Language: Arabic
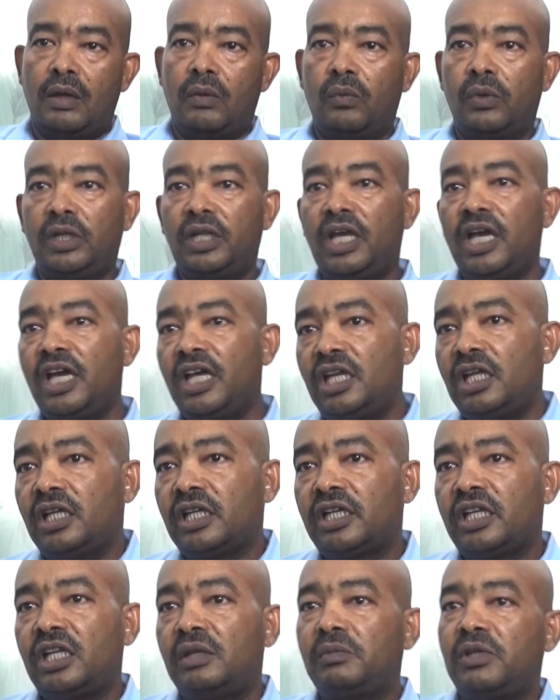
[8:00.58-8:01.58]
والله أنا
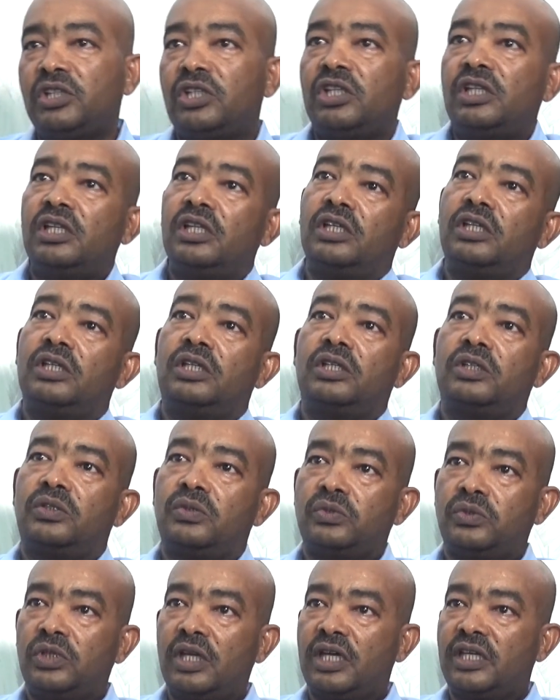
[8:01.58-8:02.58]
كلمتي
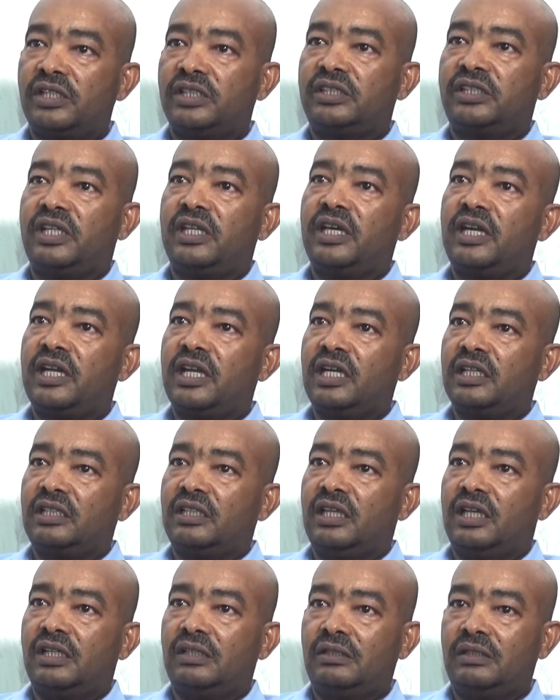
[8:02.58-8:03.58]
تجار السيارات
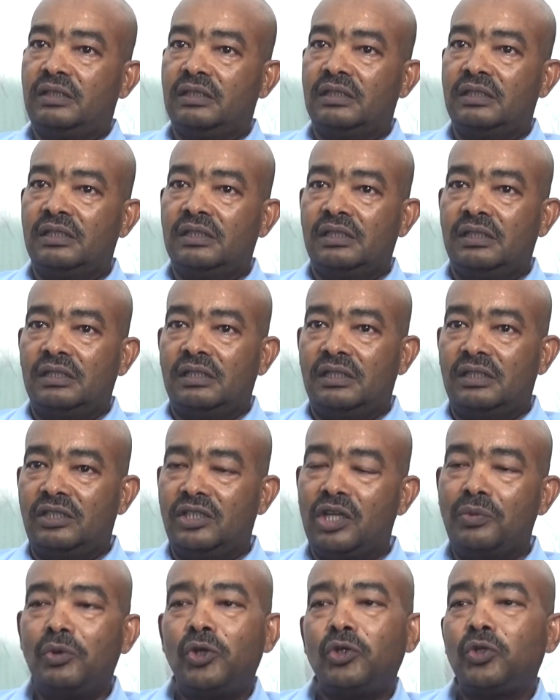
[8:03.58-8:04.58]
يعني
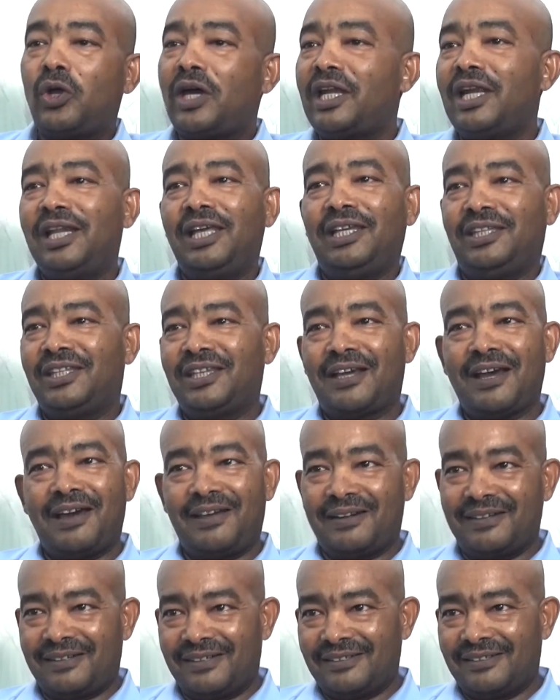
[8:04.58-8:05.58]
يبعدوا عن
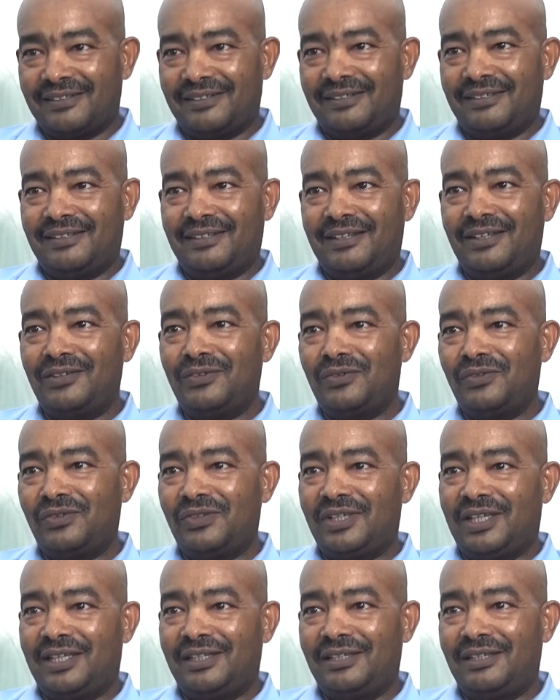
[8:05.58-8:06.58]
الاحتكار لأنه
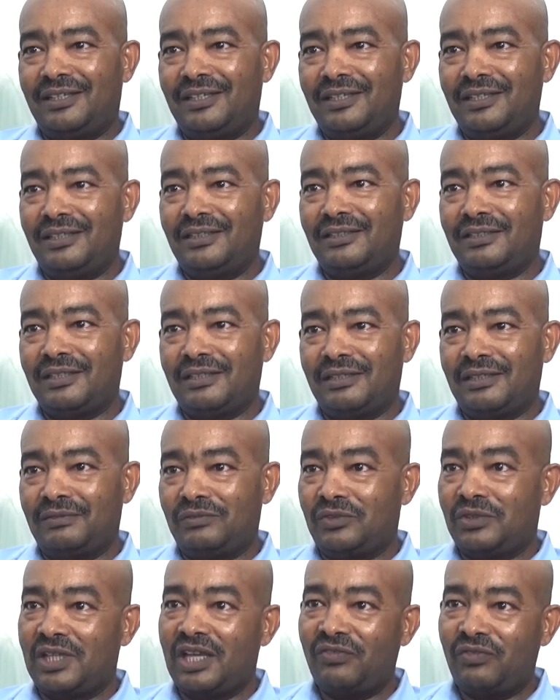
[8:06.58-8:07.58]
يعني الحين أنت
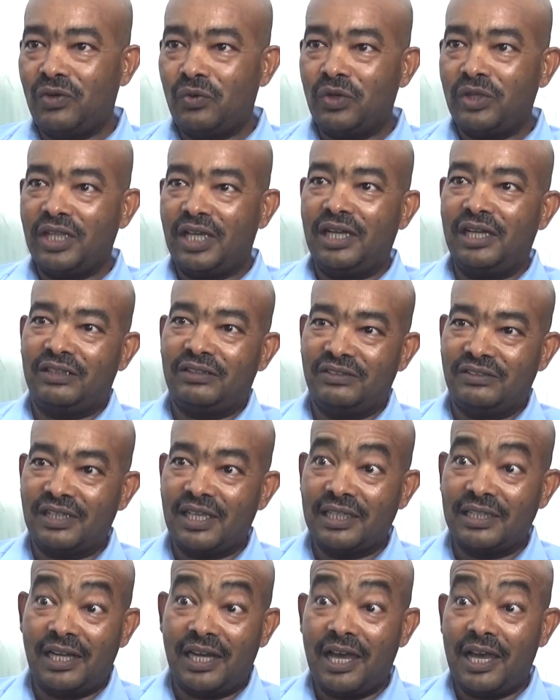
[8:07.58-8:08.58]
شايف الوضع
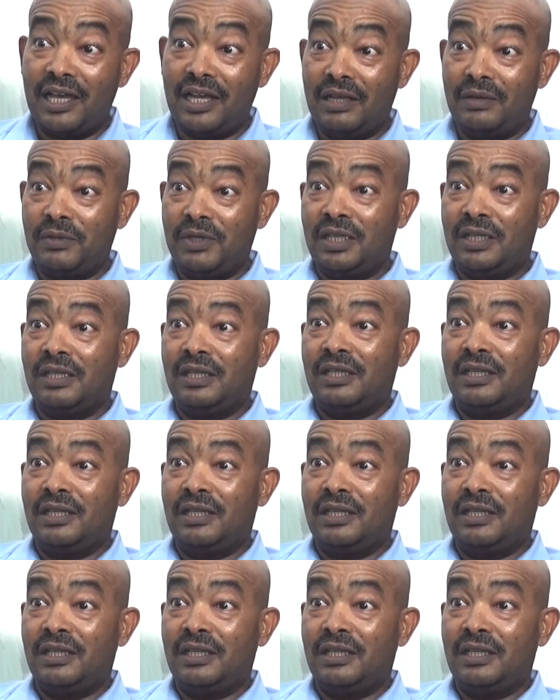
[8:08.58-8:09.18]
الاقتصادي العالمي